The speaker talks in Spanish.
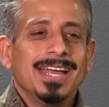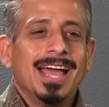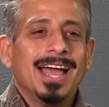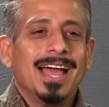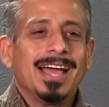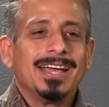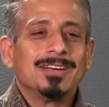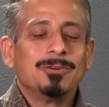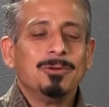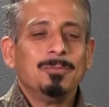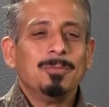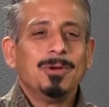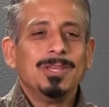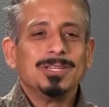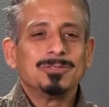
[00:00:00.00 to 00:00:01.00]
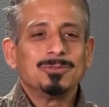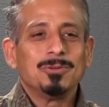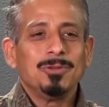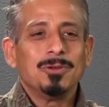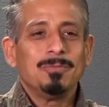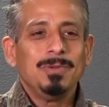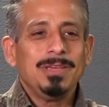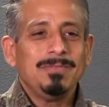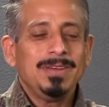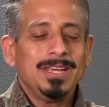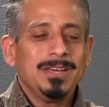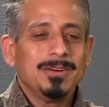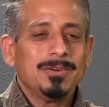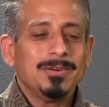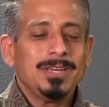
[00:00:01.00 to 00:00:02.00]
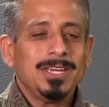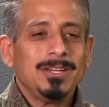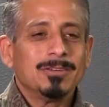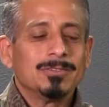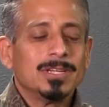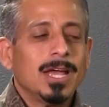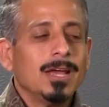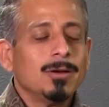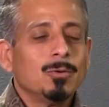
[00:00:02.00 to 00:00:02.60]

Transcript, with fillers: a grupo de estudio bíblico y nos da